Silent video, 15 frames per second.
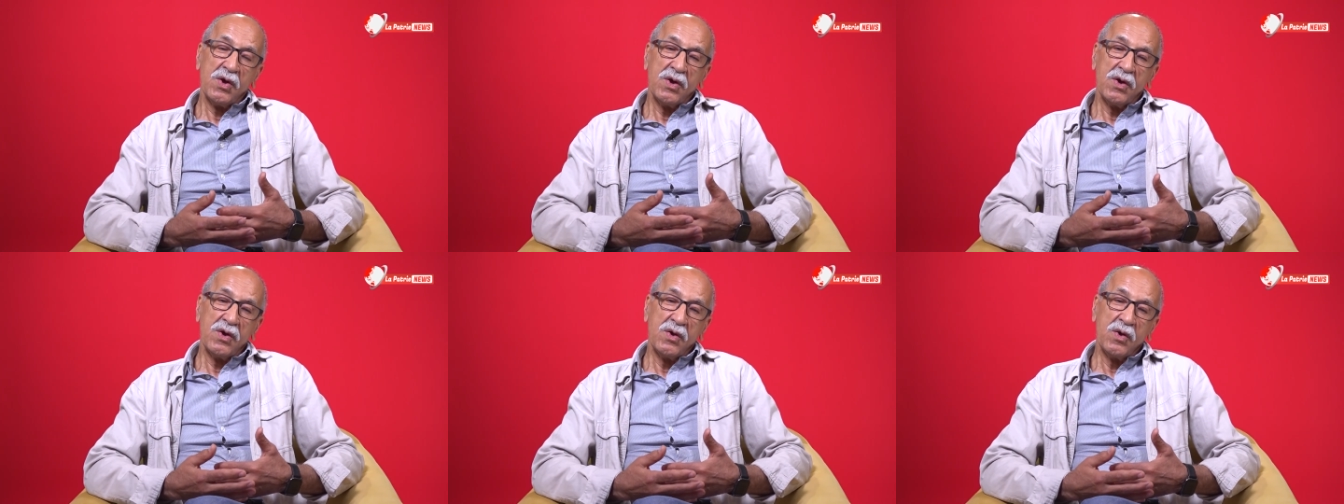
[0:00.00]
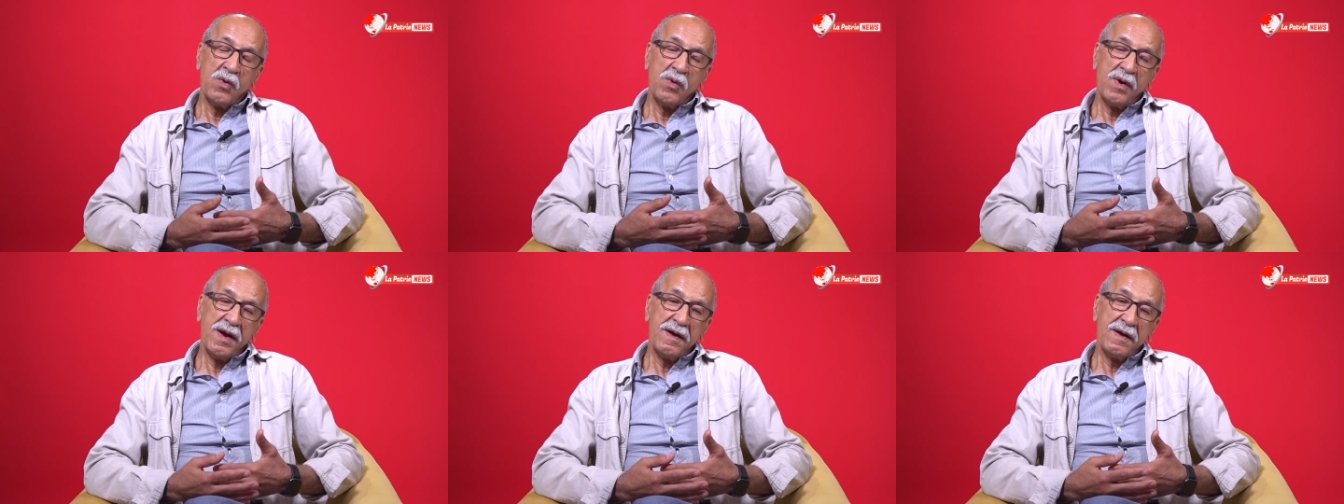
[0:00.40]
آه،
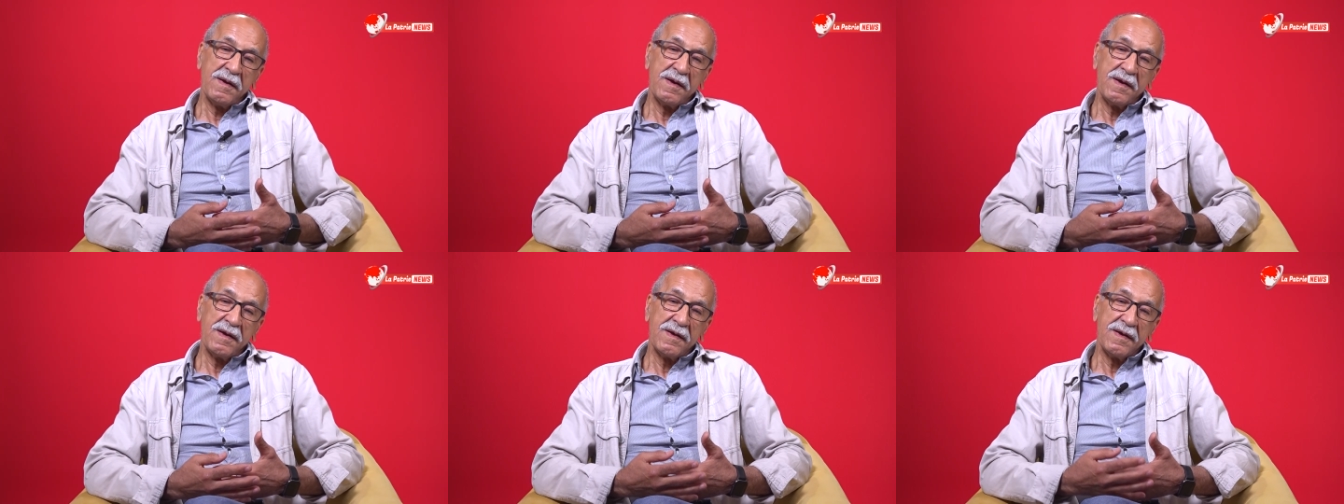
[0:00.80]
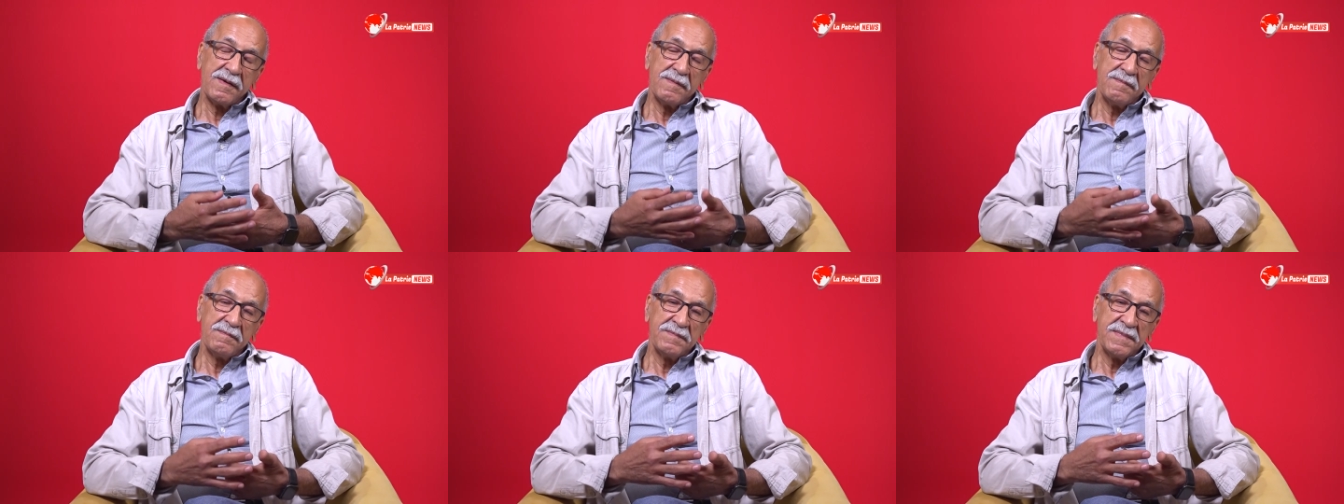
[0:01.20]
هو
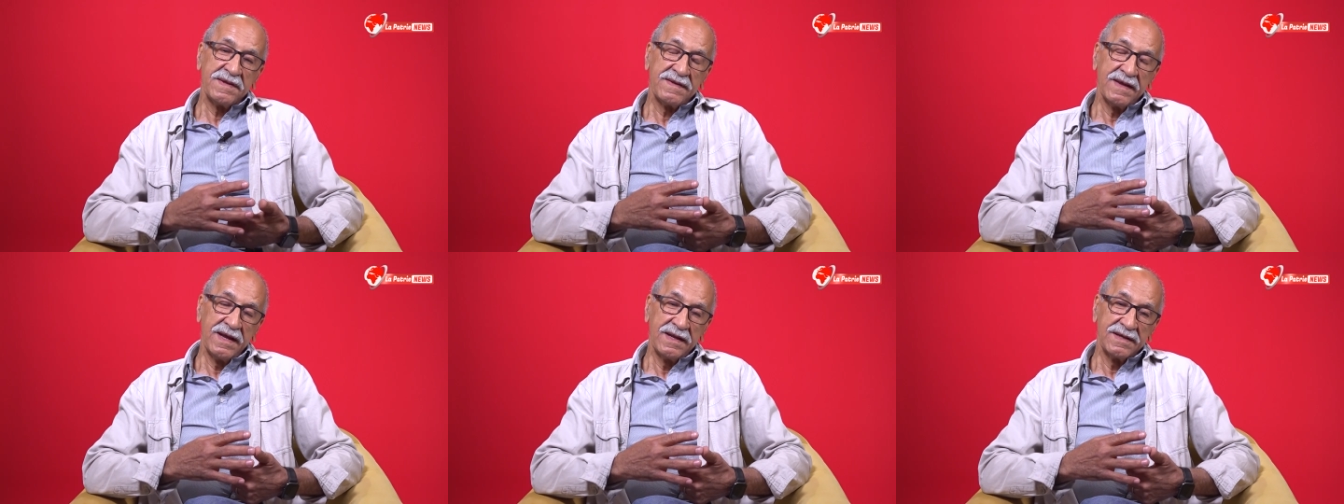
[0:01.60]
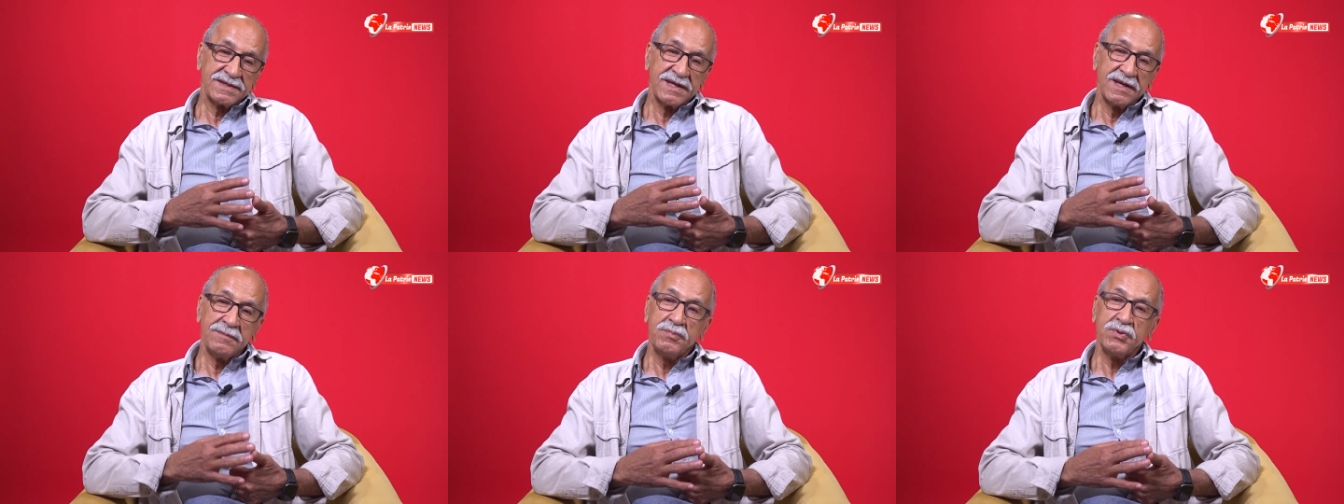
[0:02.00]
آه، مثال
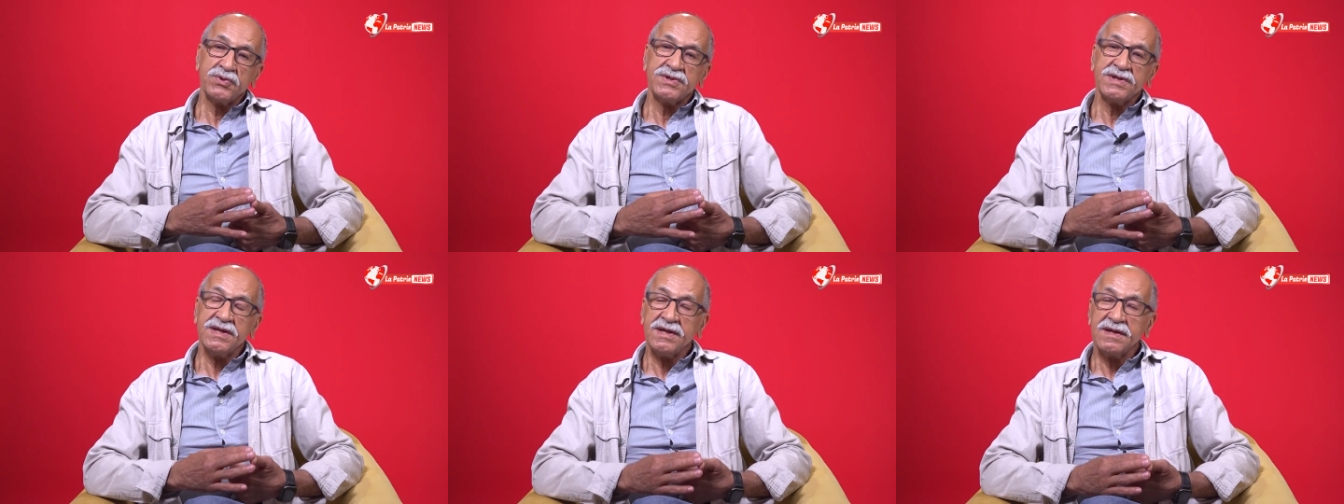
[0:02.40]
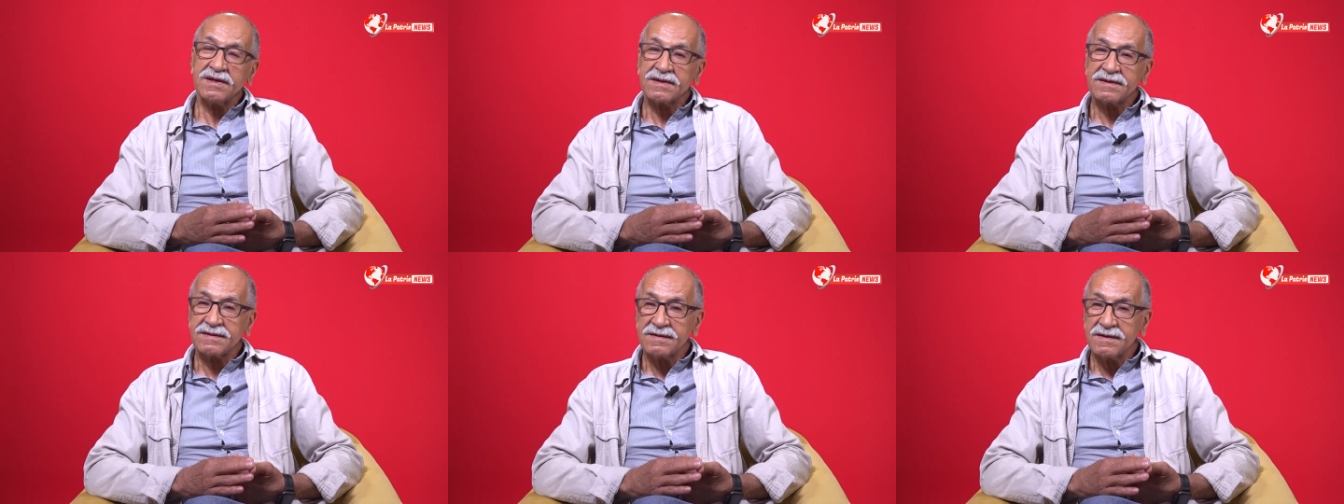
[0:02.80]
سي البيجي
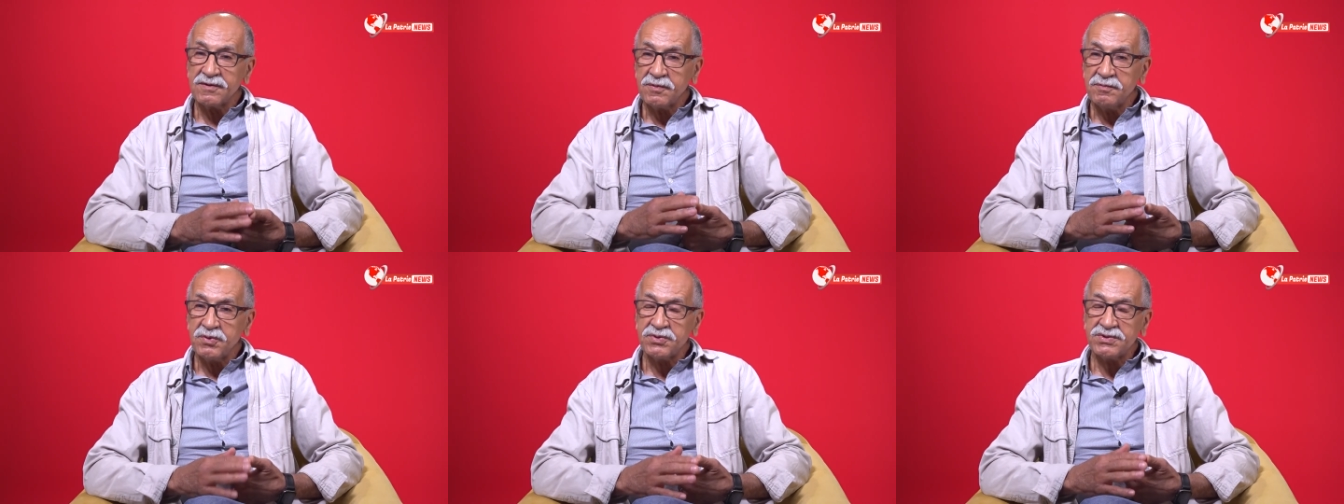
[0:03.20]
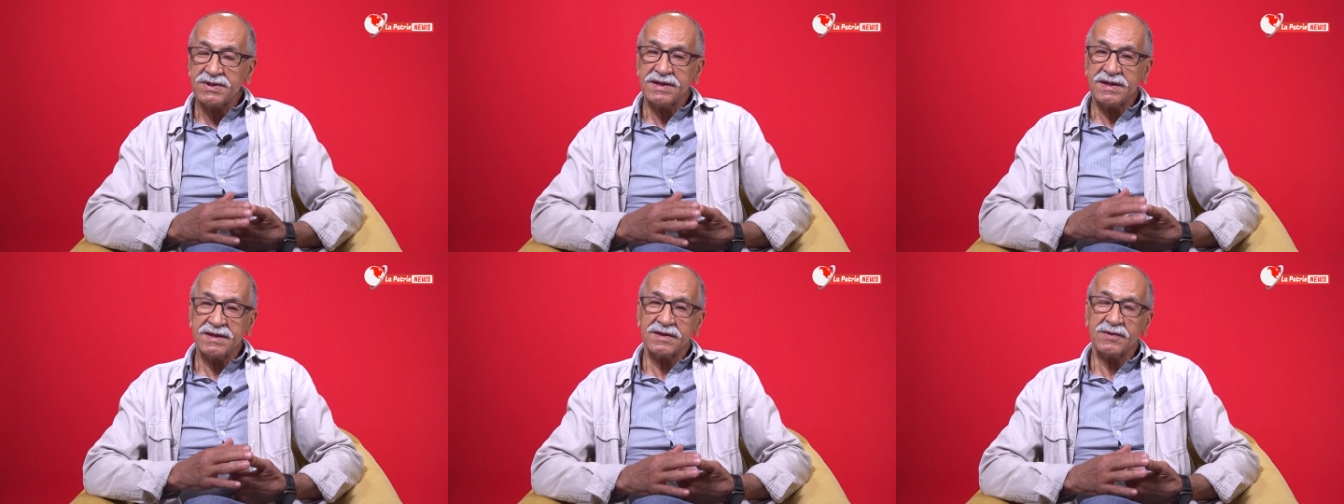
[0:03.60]

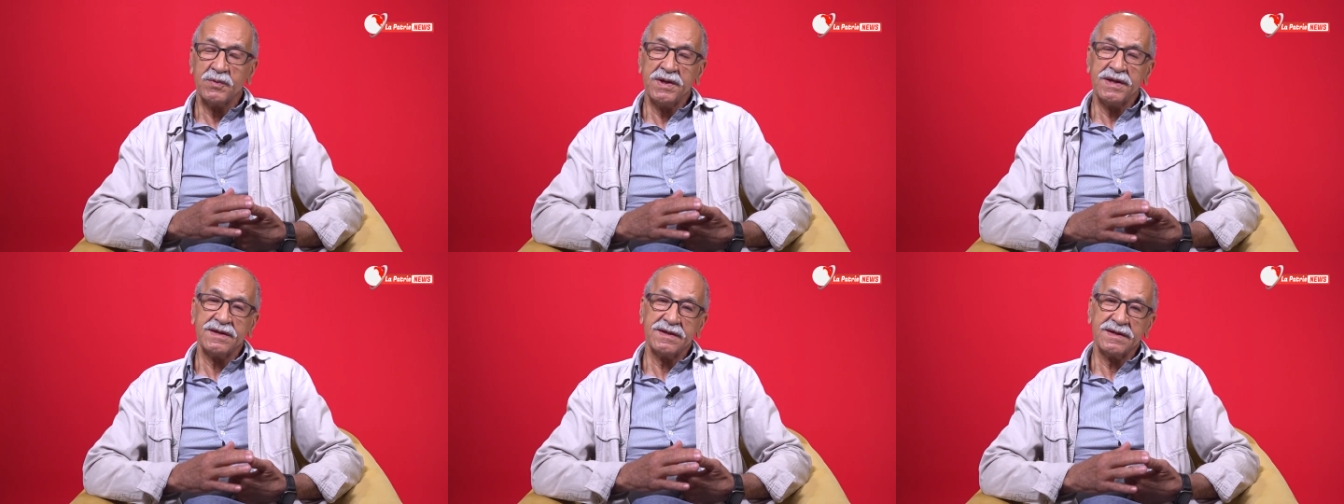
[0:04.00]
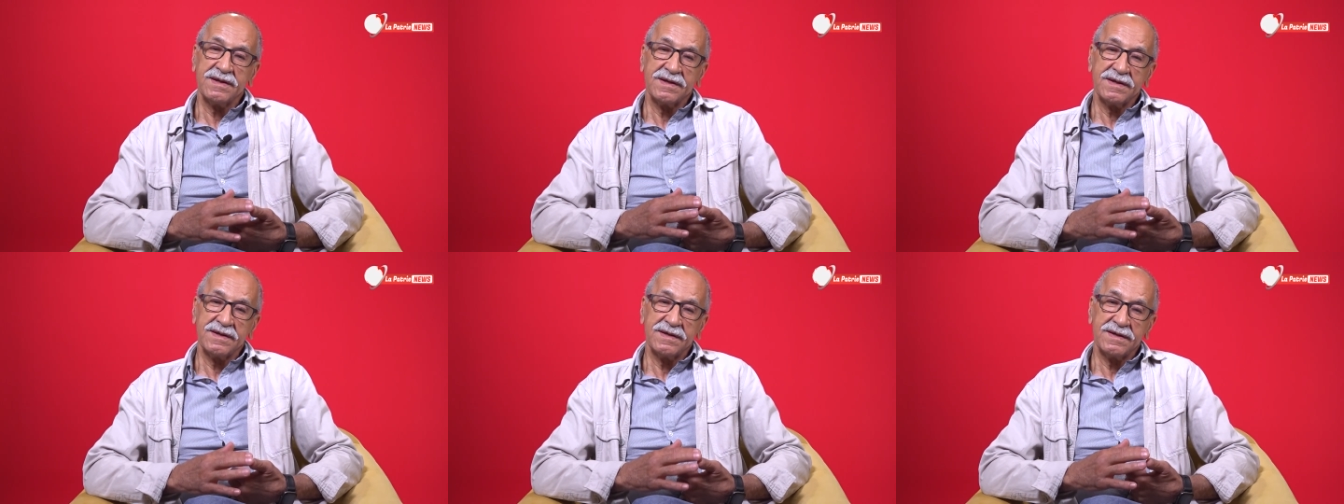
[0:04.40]
البيجي وين
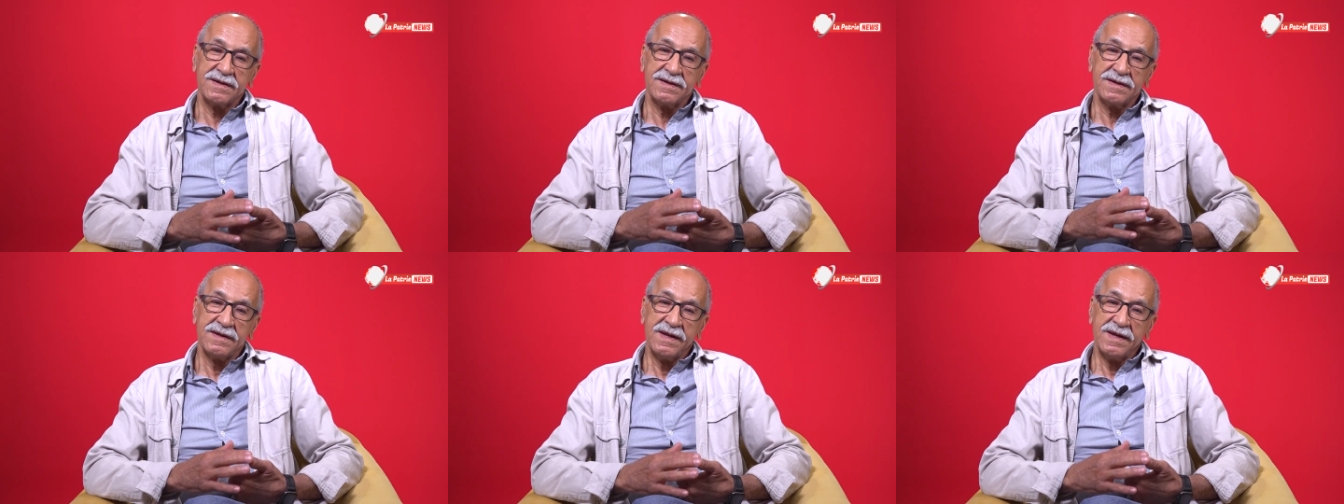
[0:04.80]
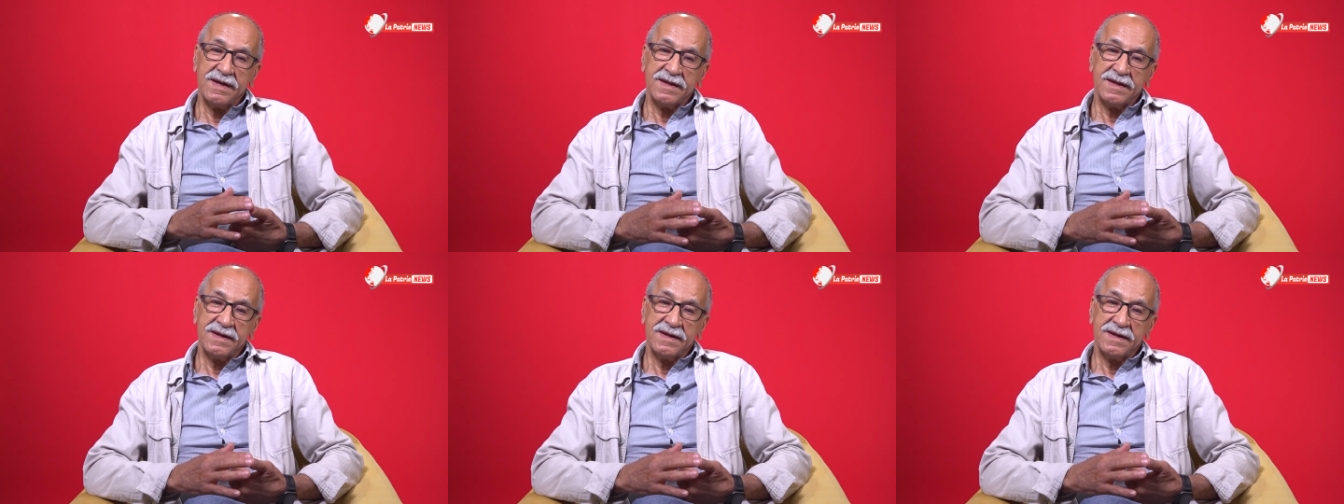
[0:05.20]
آه،